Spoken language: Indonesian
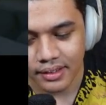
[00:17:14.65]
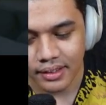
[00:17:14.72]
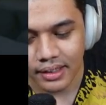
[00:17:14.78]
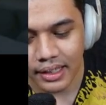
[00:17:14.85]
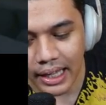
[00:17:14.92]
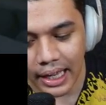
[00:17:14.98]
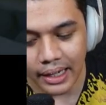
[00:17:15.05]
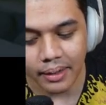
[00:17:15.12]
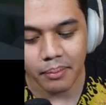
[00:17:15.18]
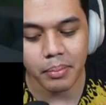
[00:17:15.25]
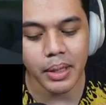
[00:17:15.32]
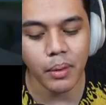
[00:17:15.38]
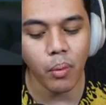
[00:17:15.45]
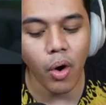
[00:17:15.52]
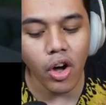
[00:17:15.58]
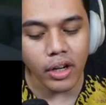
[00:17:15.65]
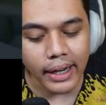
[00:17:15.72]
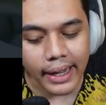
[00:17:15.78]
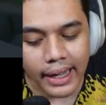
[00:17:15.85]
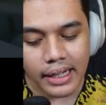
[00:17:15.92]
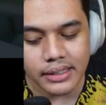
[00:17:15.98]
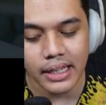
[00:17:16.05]
Lihat, beli War
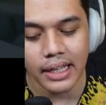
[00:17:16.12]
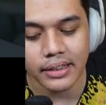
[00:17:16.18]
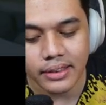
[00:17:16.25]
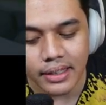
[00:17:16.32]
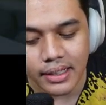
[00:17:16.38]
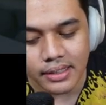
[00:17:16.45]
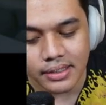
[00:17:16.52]
X, Hunter